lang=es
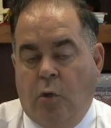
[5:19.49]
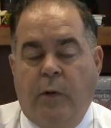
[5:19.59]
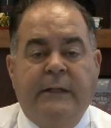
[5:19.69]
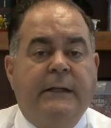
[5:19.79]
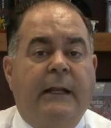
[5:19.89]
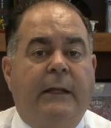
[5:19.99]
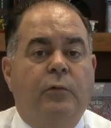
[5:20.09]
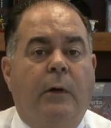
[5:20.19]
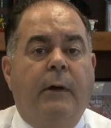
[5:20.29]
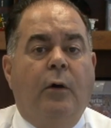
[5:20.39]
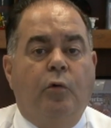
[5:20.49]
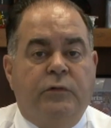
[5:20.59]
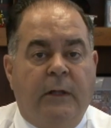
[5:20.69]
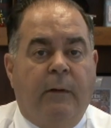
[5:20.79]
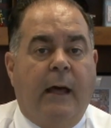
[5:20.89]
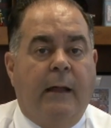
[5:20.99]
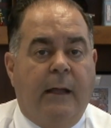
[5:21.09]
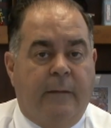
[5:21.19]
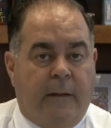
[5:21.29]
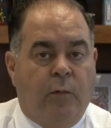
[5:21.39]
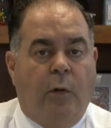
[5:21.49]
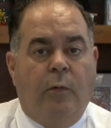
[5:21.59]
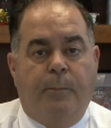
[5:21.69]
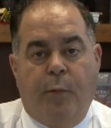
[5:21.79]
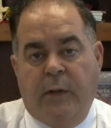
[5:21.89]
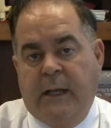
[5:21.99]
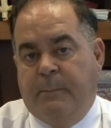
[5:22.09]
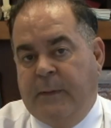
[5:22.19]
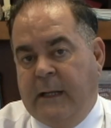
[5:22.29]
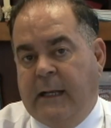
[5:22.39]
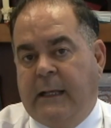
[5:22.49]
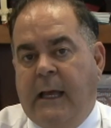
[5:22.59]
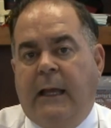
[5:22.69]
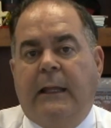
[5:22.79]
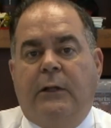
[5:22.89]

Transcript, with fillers: Con esta ley nueva, usted va de nuevo poder esperar acá